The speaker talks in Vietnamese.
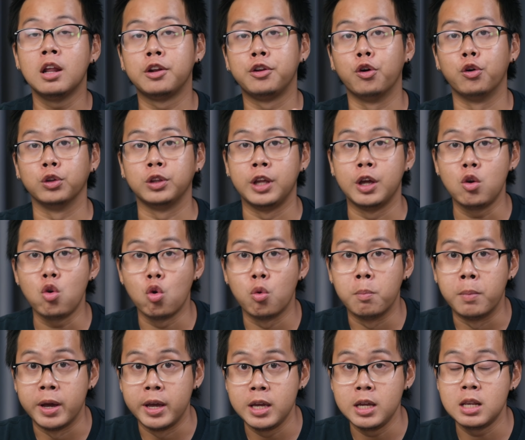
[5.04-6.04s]
là nổi tiếng của
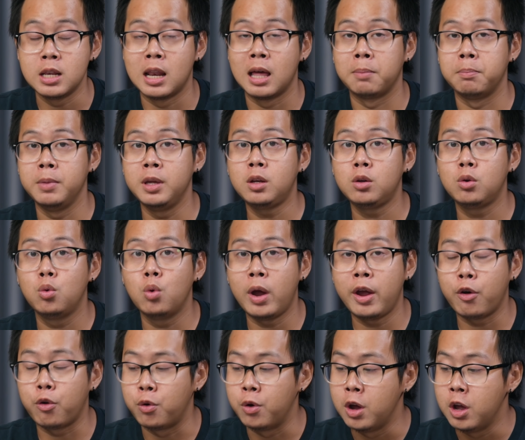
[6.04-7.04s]
Mỹ là
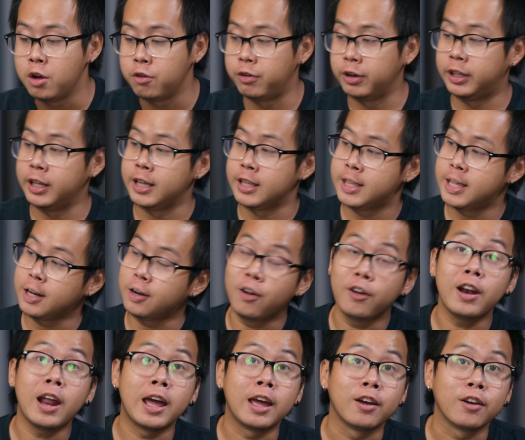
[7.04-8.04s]
Bitwell Vậy thì chiếc
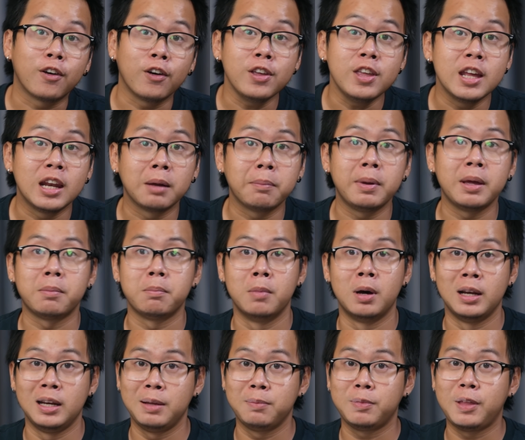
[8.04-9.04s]
nón này có gì đặc biệt mà
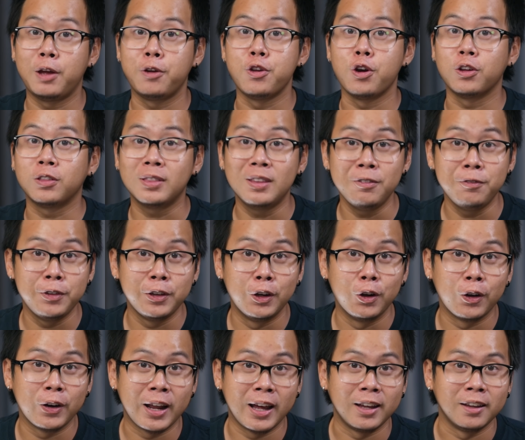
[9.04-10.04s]
anh em theo dõi tiếp
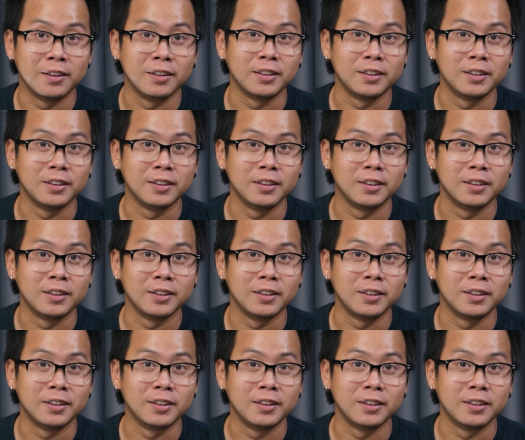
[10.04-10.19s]
video này